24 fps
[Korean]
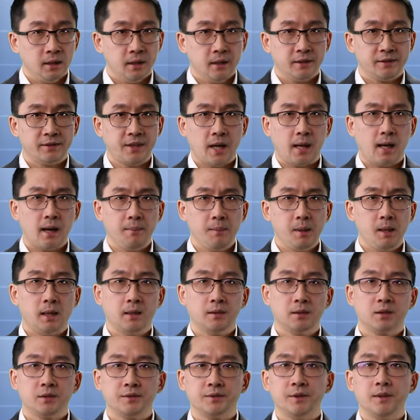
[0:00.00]

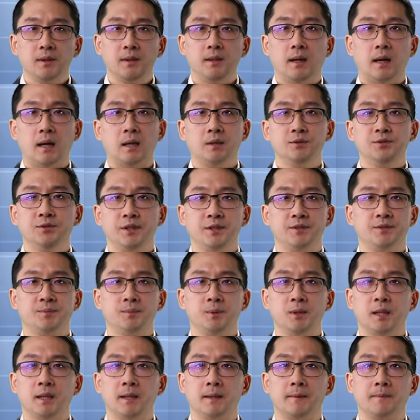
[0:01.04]
사람이라는 것을 알 수
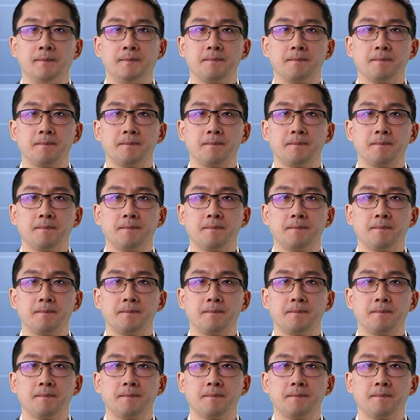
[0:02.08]
있습니다.